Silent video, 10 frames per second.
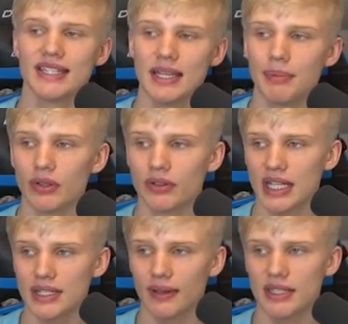
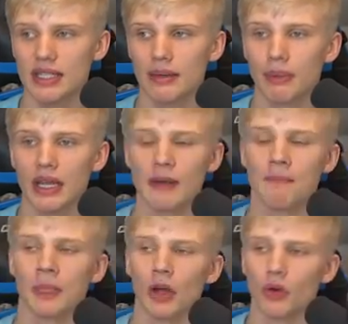720p
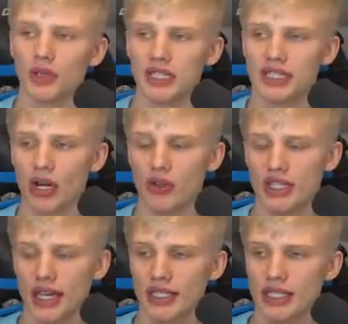und äh,
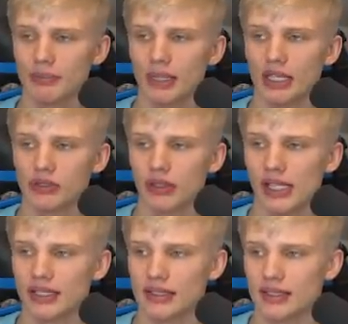1080p
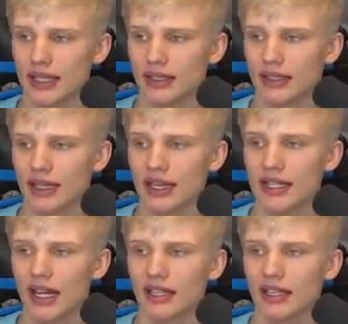natürlich. Das denke ich, kennt ihr